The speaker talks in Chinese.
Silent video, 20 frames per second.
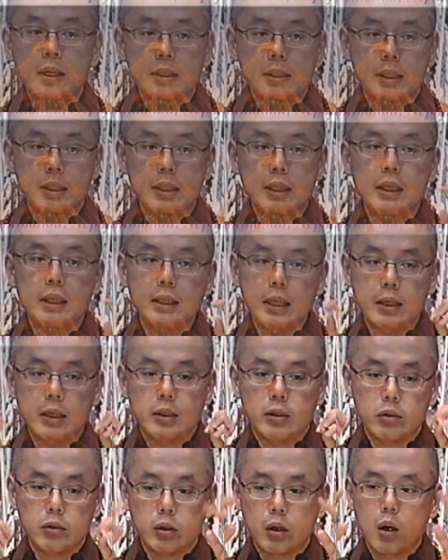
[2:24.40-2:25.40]
请你点
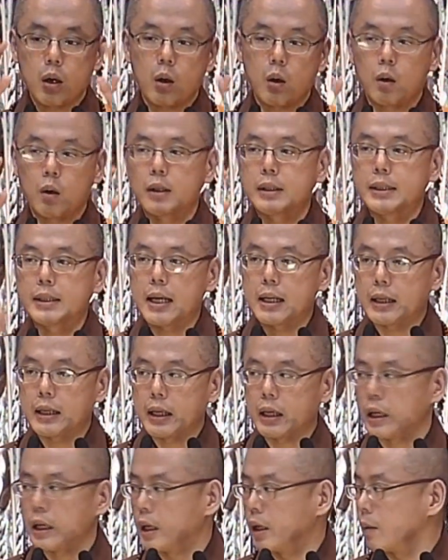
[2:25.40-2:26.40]
的时候，向
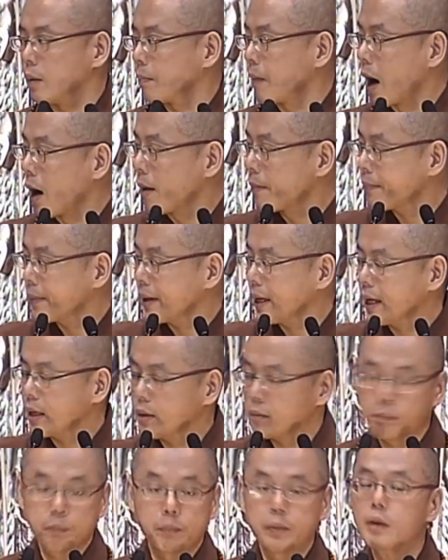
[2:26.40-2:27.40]
你旁边
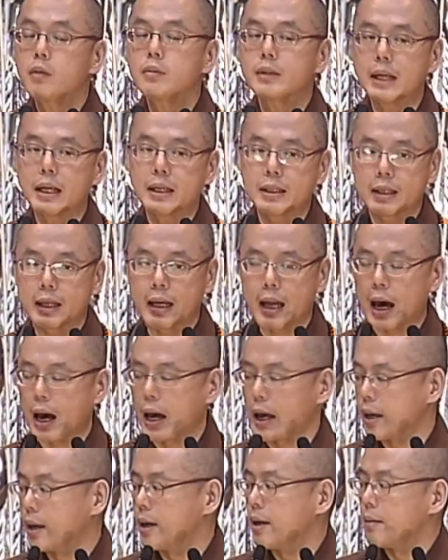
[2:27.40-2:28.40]
不用站起
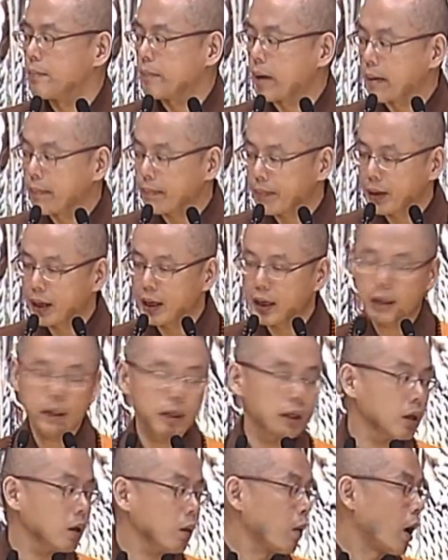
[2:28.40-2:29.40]
来，旁边
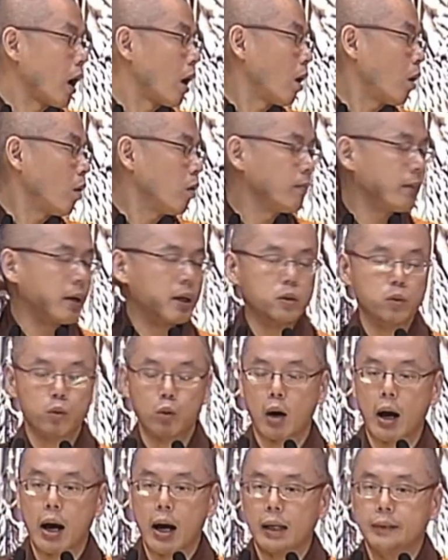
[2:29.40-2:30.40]
跟往后面
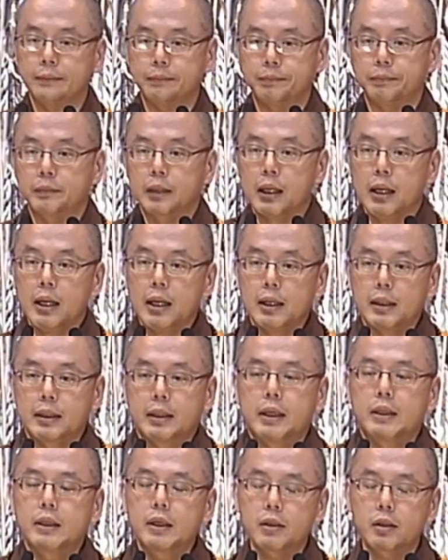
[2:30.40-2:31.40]
传。
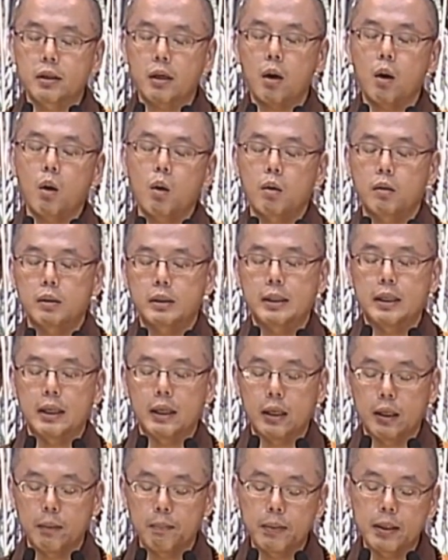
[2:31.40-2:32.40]
点的时候，
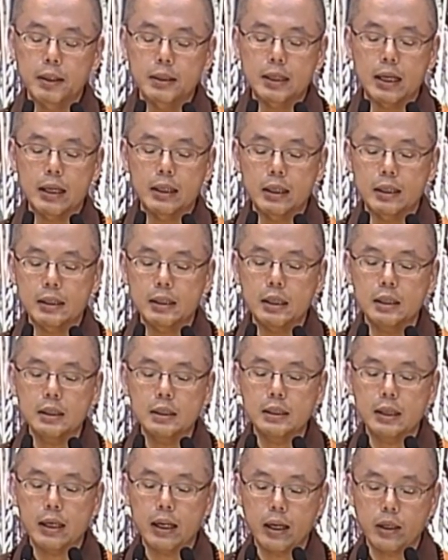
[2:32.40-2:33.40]
请捧在你心
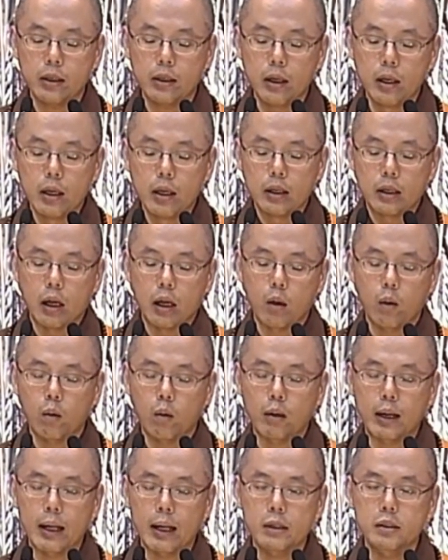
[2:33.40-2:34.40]
间，然
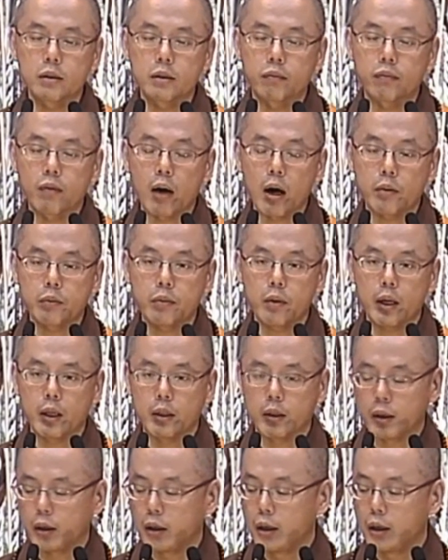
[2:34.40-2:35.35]
后开始发愿，